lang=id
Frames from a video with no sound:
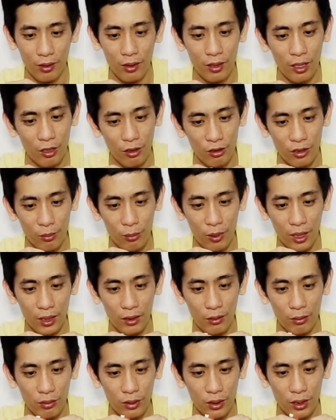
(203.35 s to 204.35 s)
kalau terbang
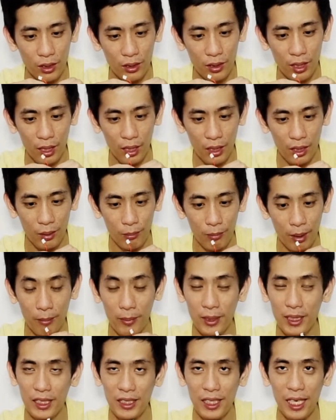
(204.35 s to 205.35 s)
itu sekitar 5
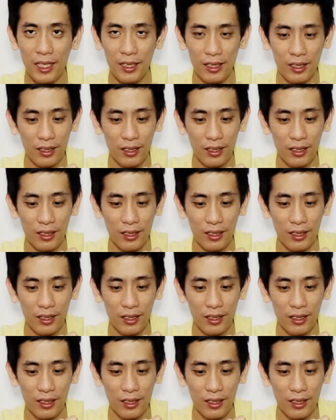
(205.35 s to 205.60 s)
menitan